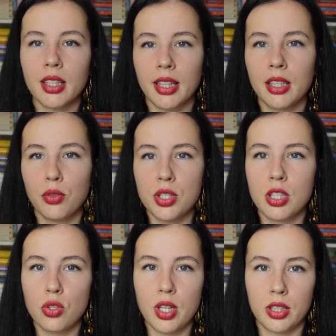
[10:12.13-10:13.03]
когда наводят
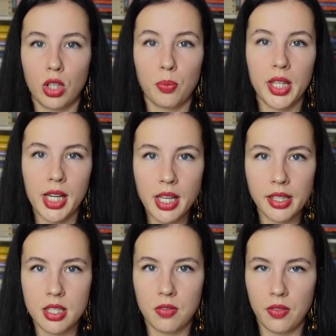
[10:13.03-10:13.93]
истории, которые
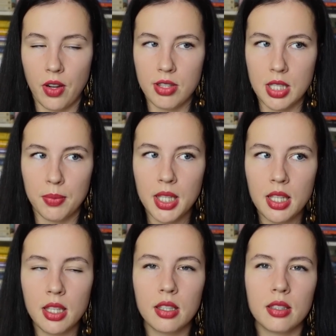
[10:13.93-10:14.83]
параллельно развиваются, мы
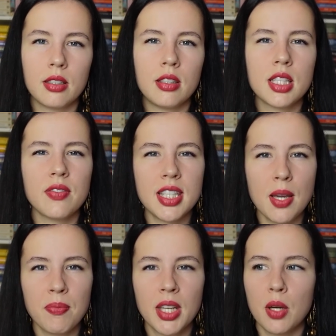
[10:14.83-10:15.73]
их э, не
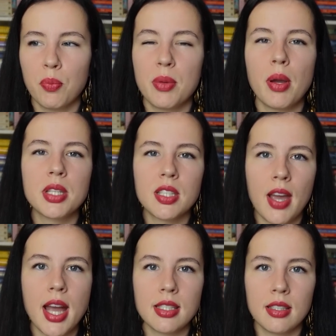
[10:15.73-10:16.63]
совсем понимаем
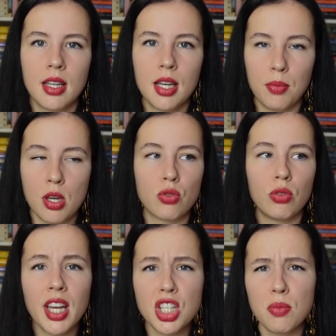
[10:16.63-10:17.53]
связь между
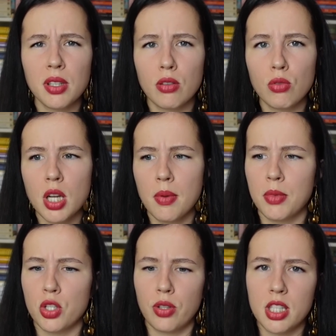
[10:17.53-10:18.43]
нашими героями,
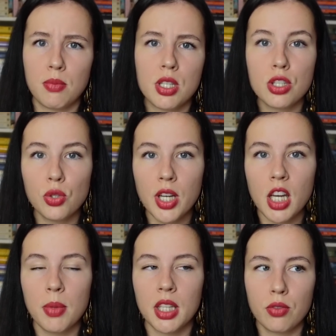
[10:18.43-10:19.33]
между этими
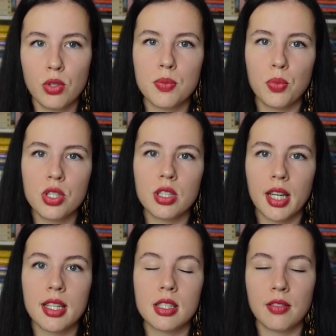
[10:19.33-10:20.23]
историями. Это вроде просто
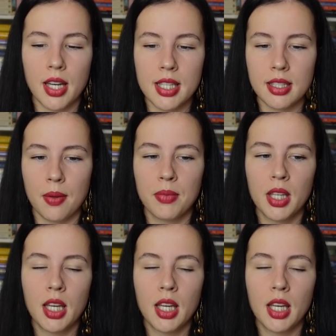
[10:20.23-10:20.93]
такая завязка.